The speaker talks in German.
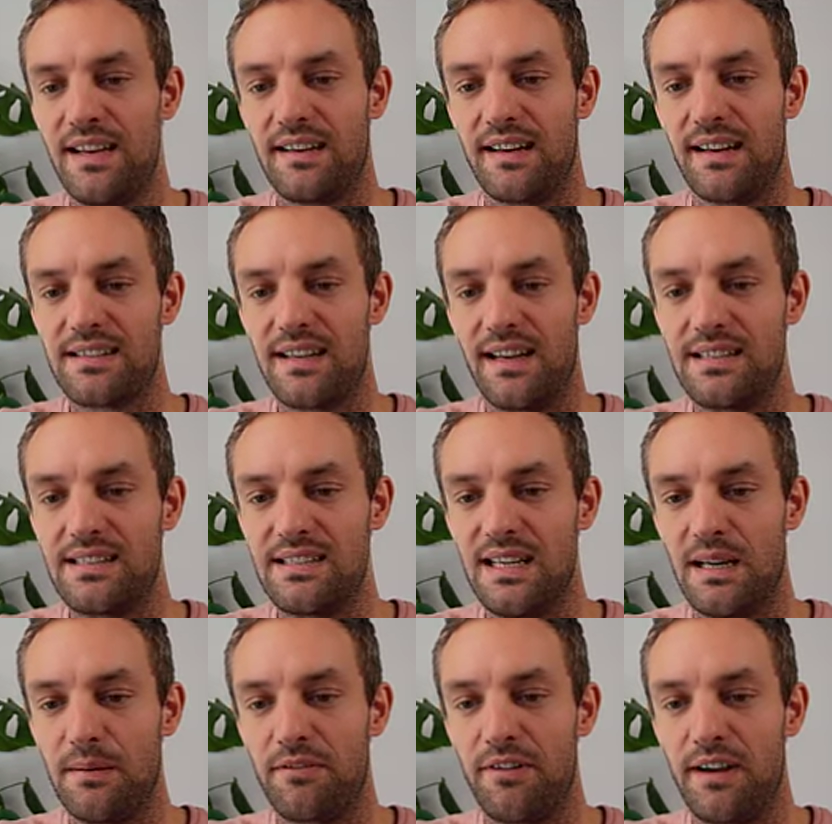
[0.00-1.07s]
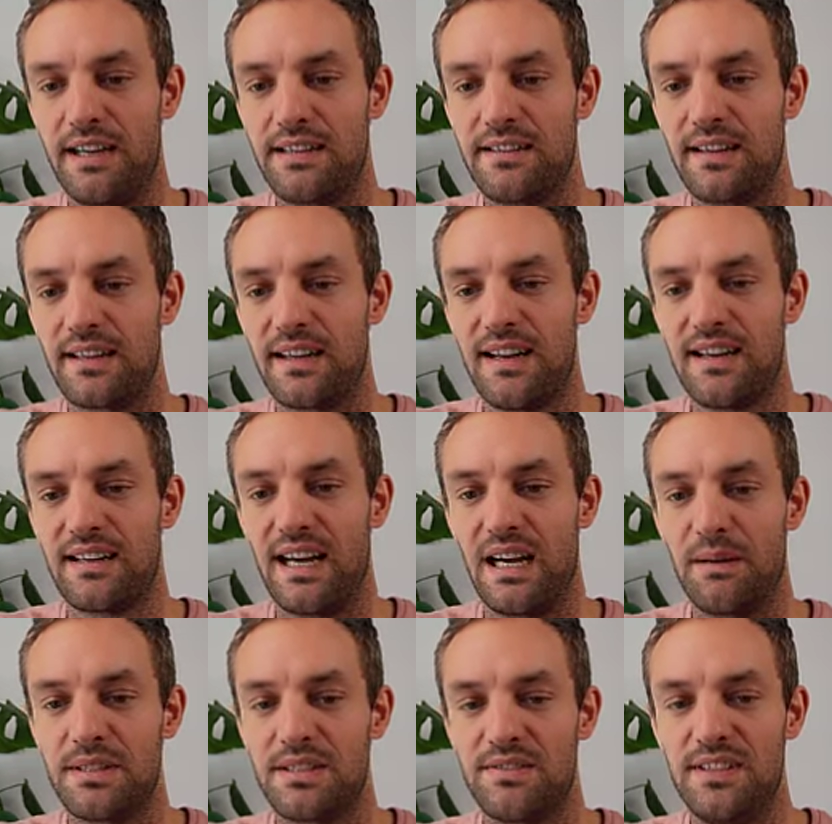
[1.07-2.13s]
Das heißt, hier am Freitag
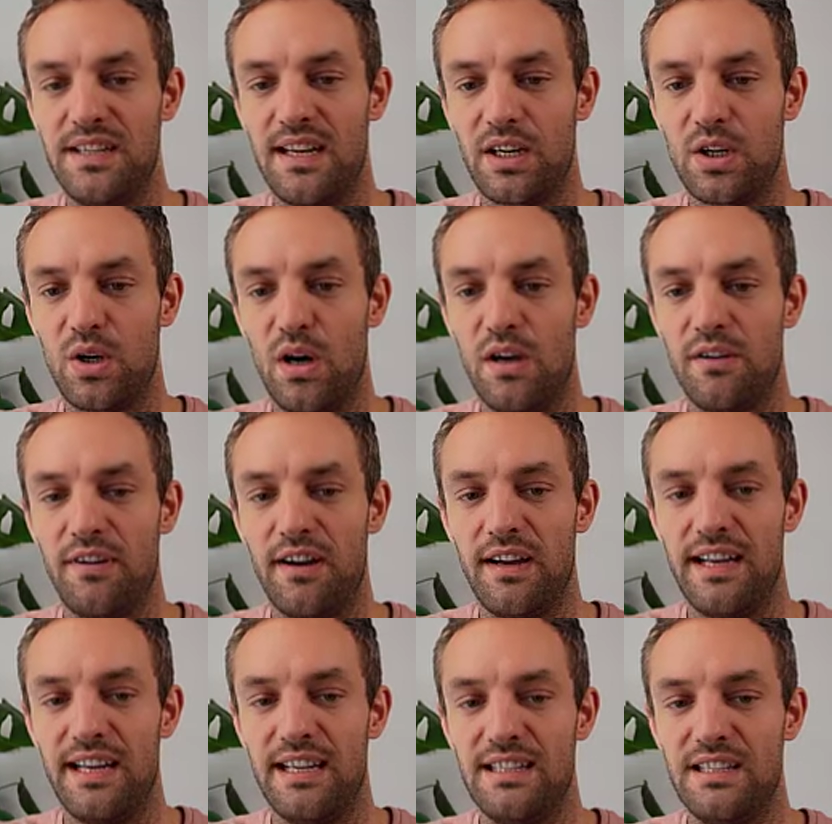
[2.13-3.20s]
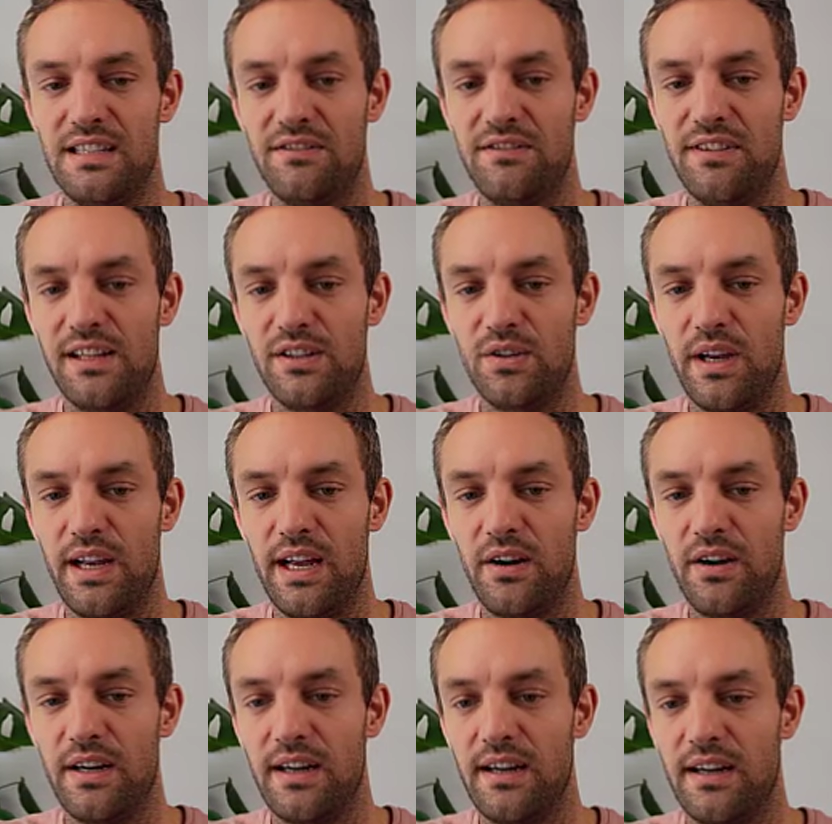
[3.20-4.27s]
gab es wieder Käufer in die Value
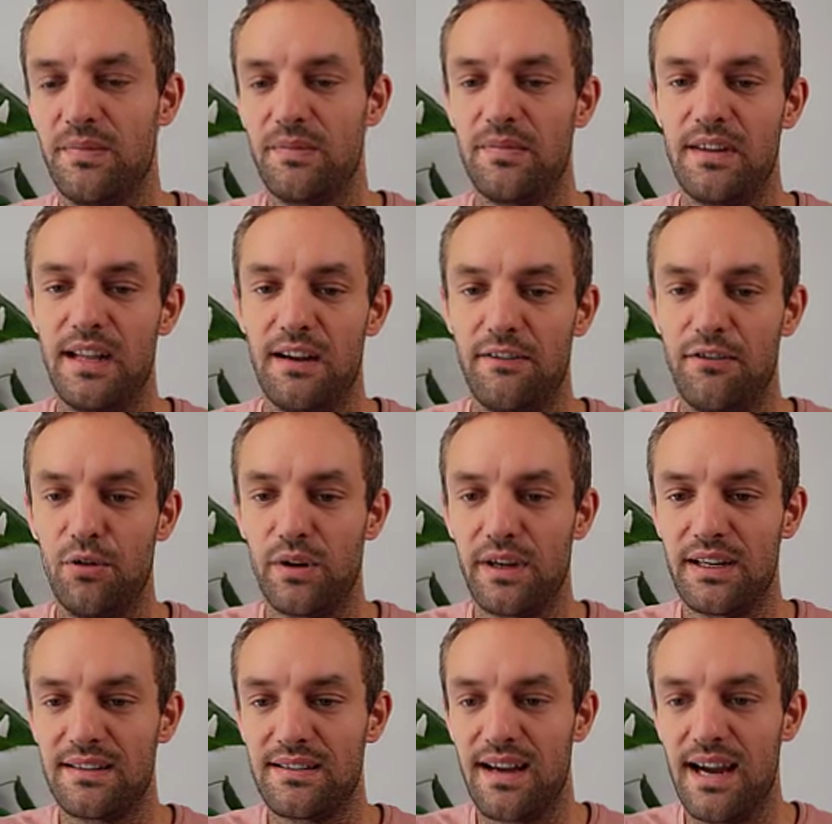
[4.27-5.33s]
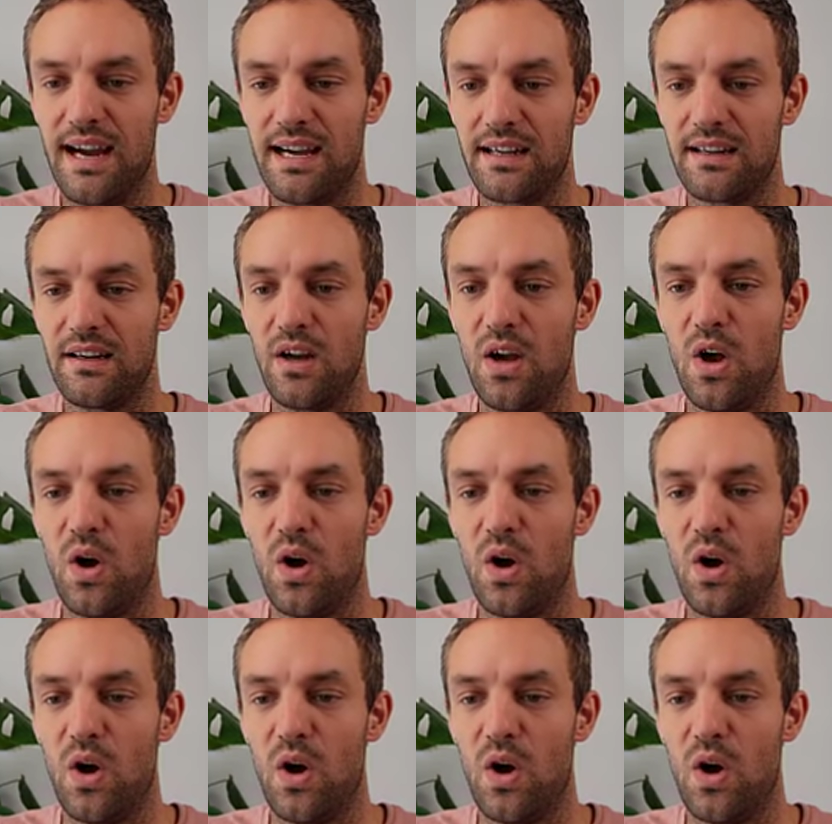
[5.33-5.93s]
Area der vorigen Tage